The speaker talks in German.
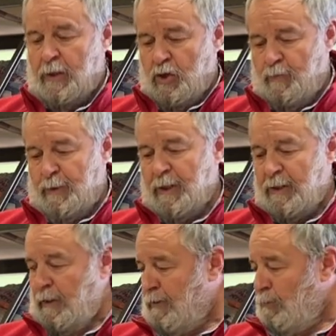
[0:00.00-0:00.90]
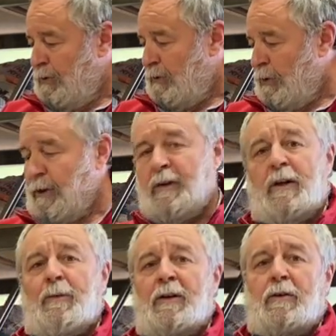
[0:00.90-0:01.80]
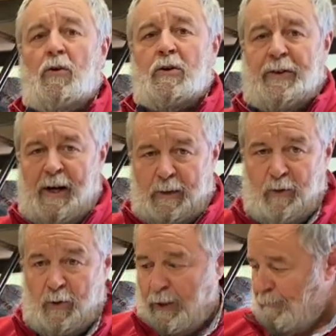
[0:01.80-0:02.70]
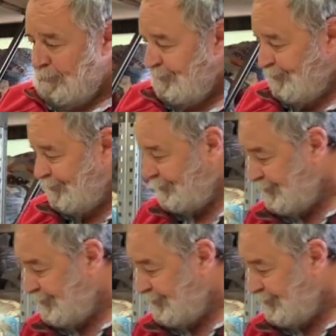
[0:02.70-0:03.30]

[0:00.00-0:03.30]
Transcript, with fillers: Sprich, es muss irgendjemand noch tragen können die